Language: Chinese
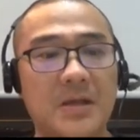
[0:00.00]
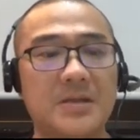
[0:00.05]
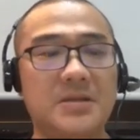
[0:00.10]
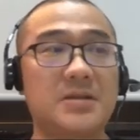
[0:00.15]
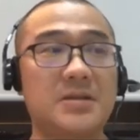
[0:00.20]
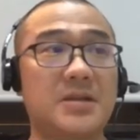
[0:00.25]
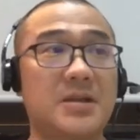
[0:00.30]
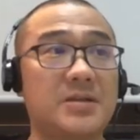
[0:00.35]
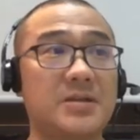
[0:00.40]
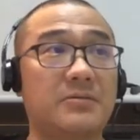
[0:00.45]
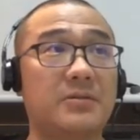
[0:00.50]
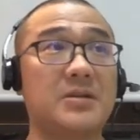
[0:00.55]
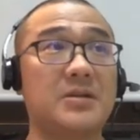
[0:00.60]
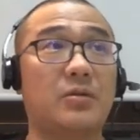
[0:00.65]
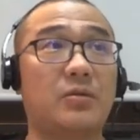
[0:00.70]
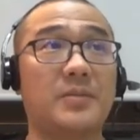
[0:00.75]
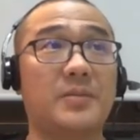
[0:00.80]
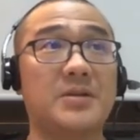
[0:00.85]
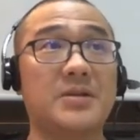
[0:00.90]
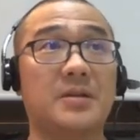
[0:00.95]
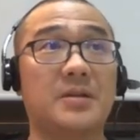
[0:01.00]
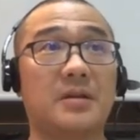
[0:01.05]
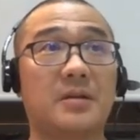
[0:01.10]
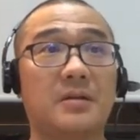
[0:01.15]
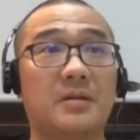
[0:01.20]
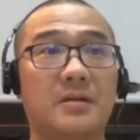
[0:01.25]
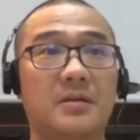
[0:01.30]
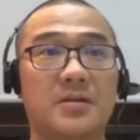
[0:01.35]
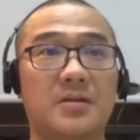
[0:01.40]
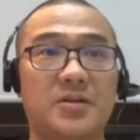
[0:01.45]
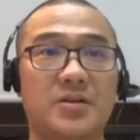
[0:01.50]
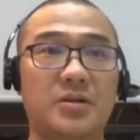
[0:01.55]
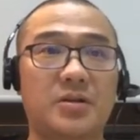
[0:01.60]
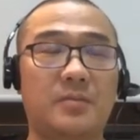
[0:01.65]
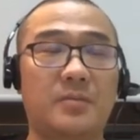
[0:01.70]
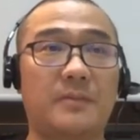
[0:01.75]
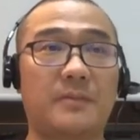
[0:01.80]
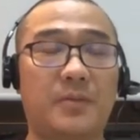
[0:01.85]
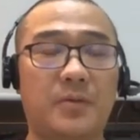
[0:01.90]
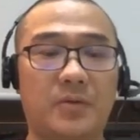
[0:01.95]
正常情况下，我们想着你要
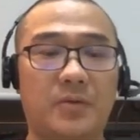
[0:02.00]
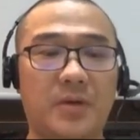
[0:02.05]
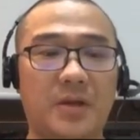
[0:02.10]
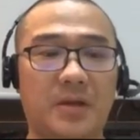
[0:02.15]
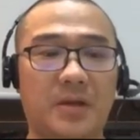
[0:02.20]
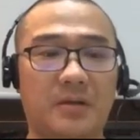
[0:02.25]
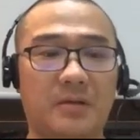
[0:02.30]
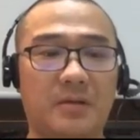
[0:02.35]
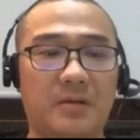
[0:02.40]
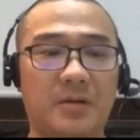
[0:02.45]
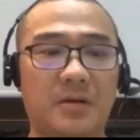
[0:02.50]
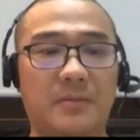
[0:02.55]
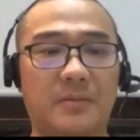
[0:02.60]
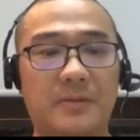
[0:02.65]
么 pulling，要么